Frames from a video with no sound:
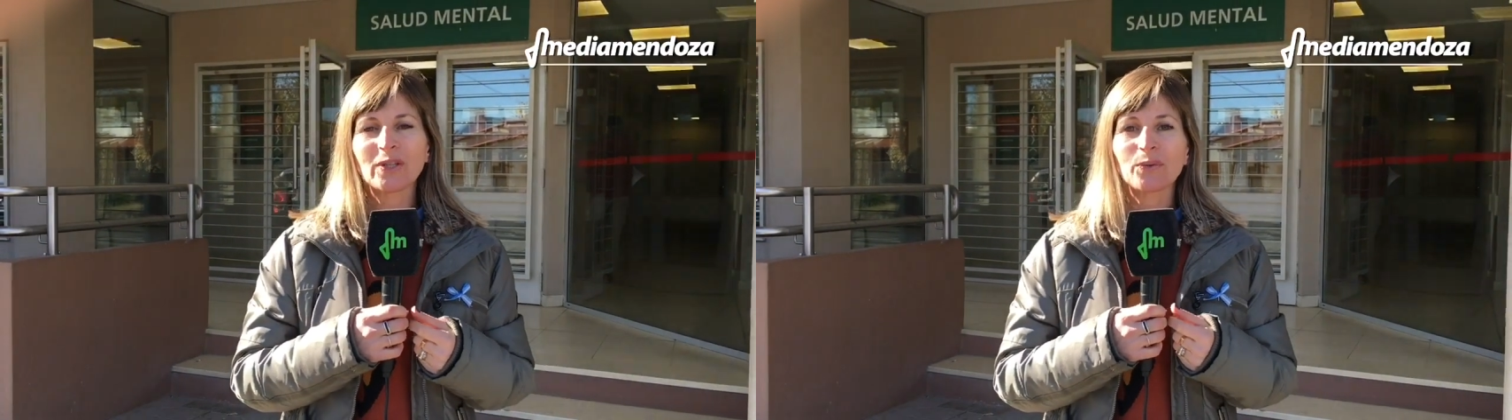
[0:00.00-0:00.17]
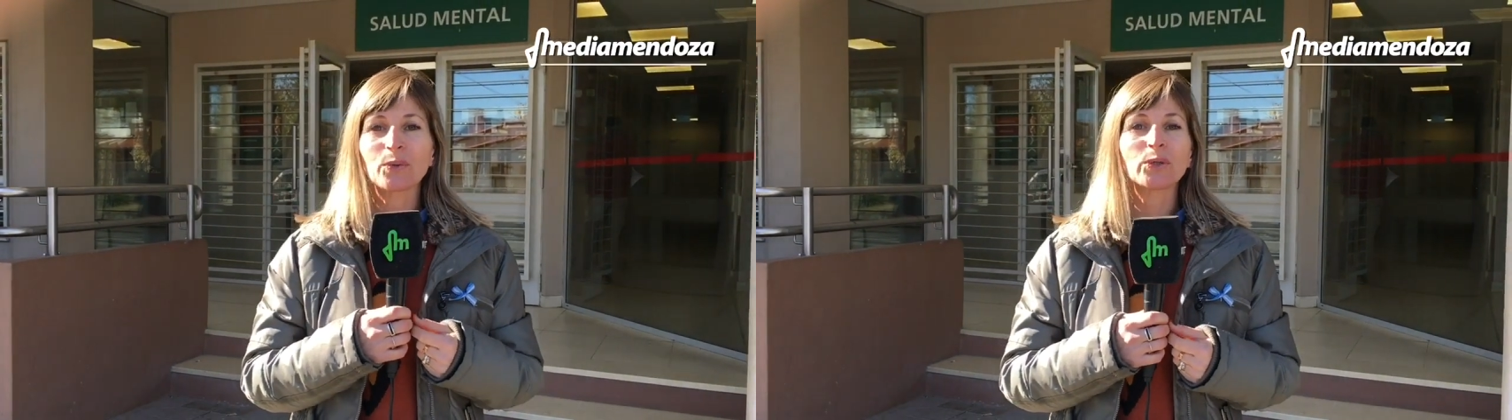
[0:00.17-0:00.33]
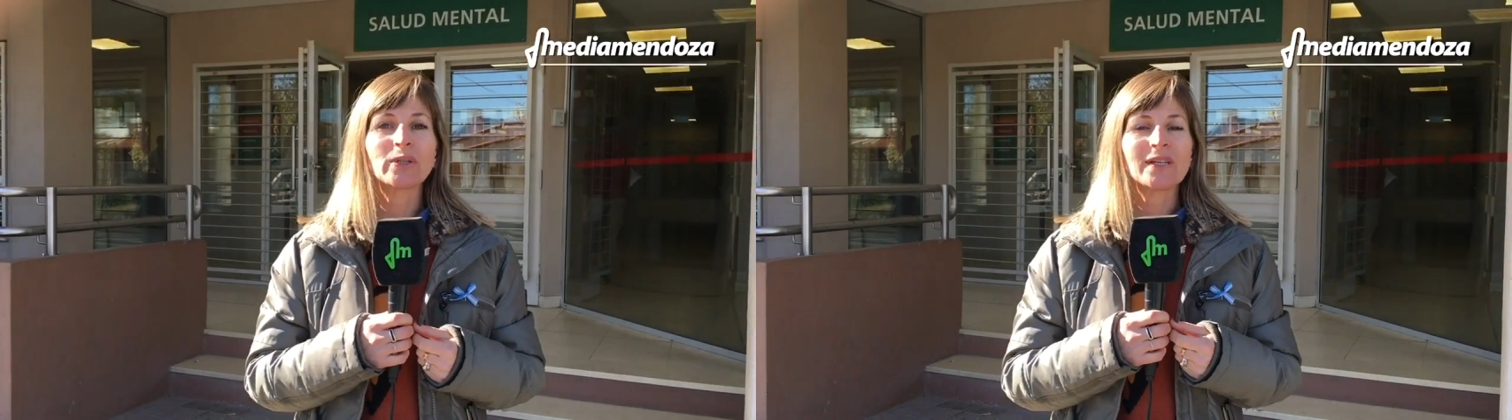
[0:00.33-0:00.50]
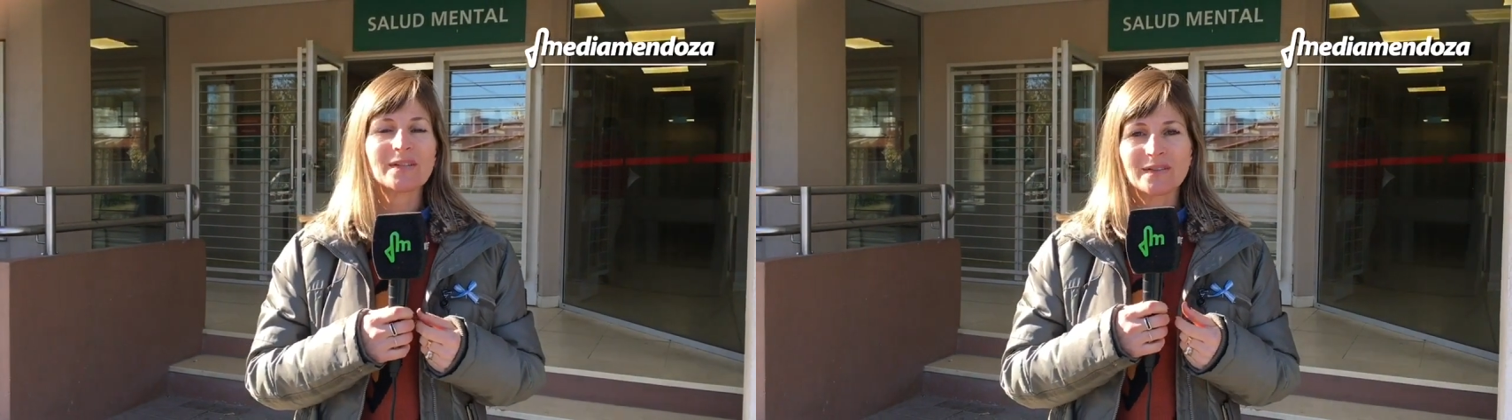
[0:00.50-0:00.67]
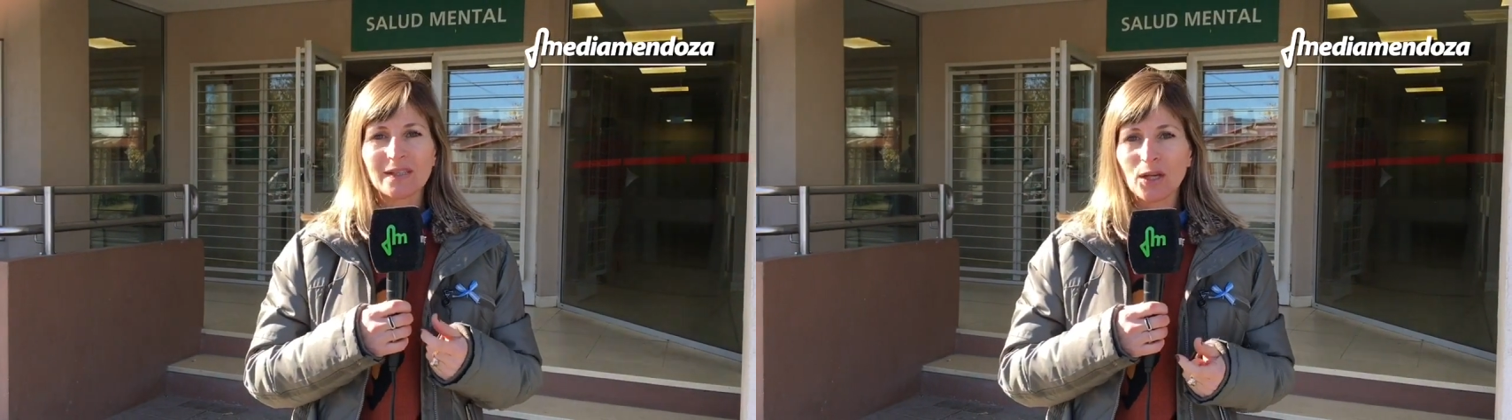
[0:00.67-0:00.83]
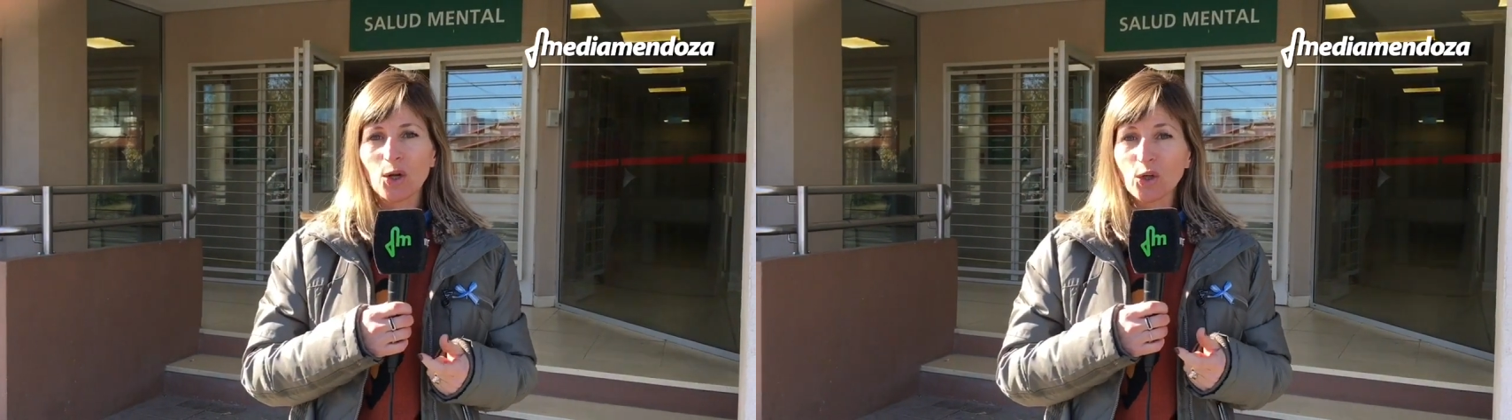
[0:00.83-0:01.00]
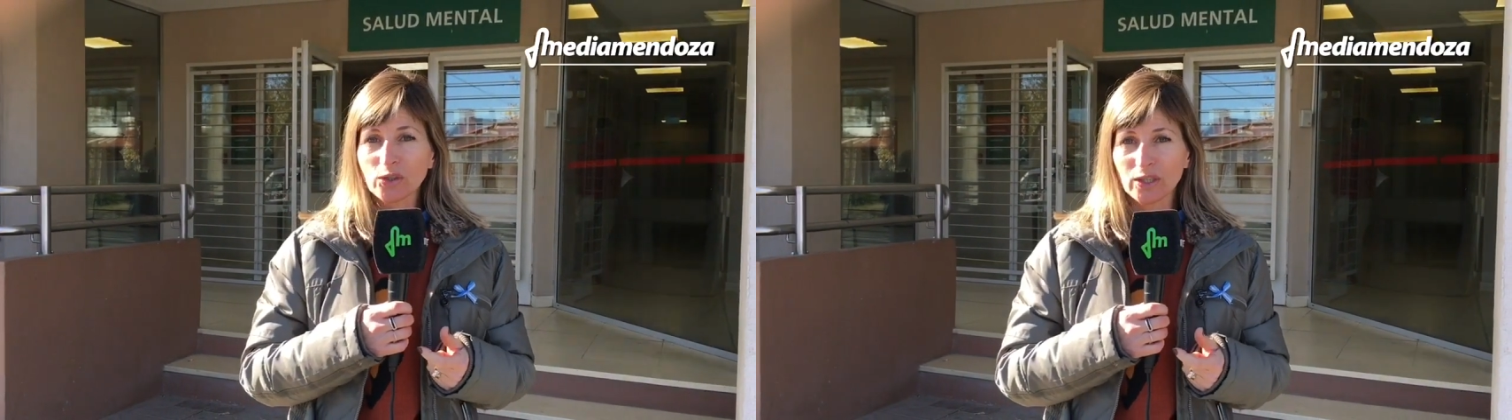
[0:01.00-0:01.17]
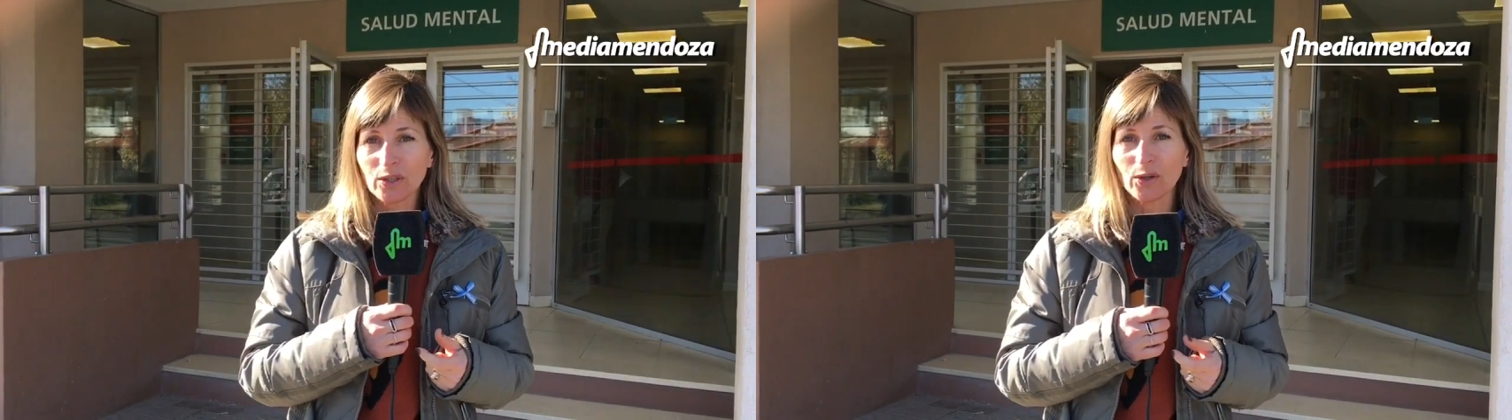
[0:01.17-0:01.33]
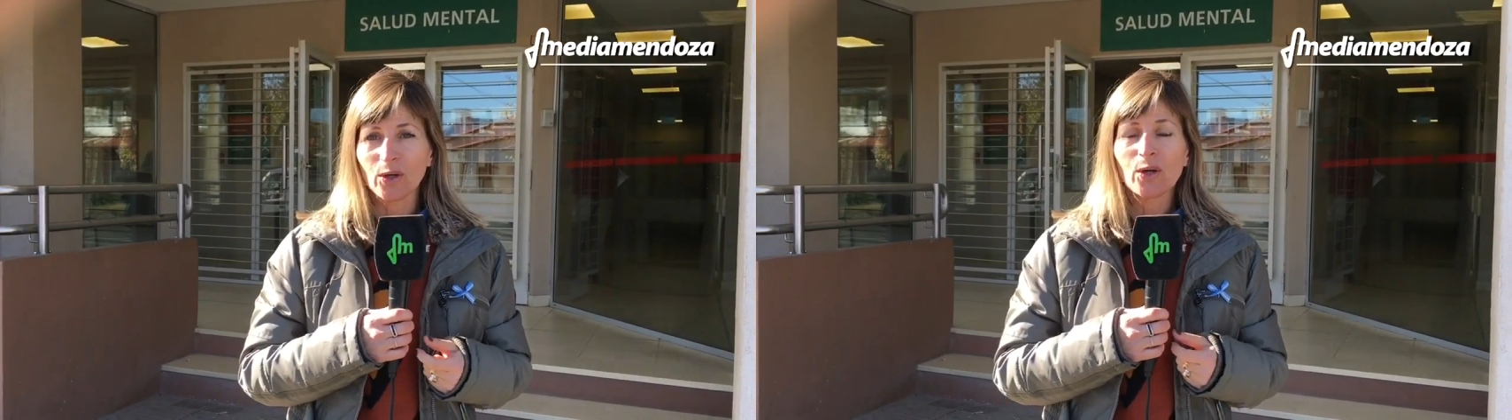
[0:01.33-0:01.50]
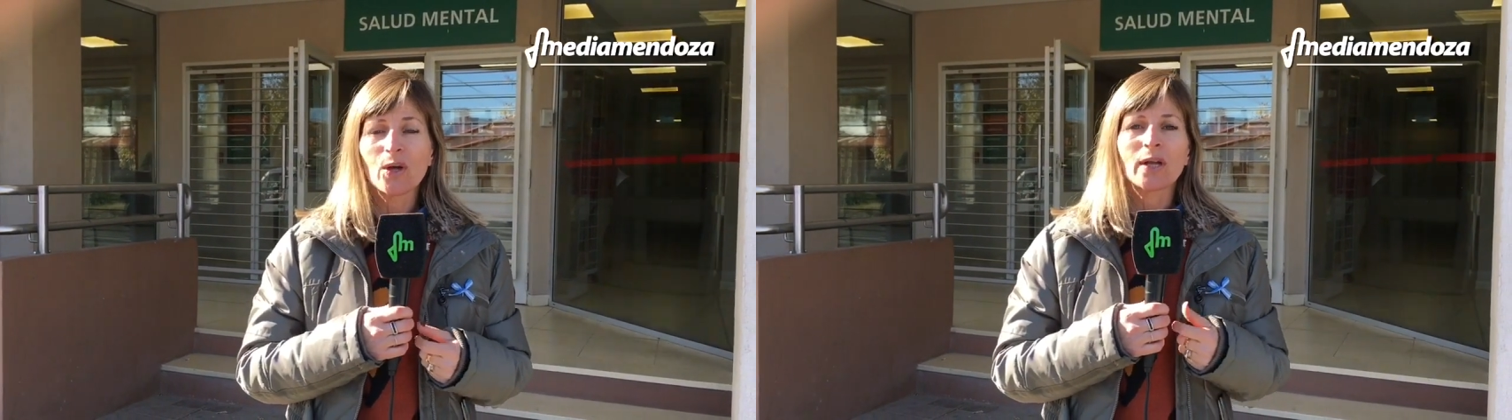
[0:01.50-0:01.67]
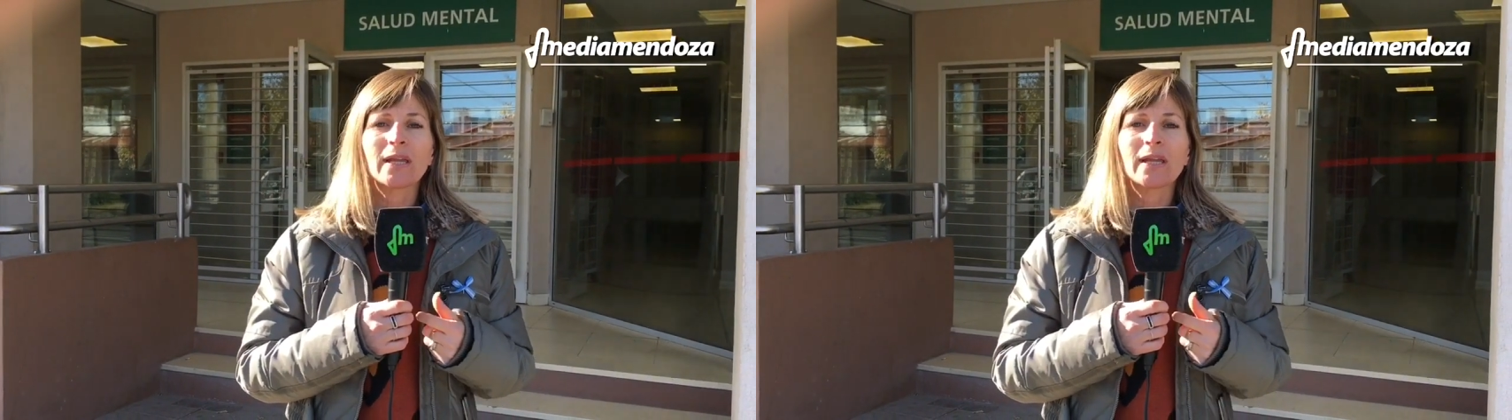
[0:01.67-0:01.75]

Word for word: de brote psicótico?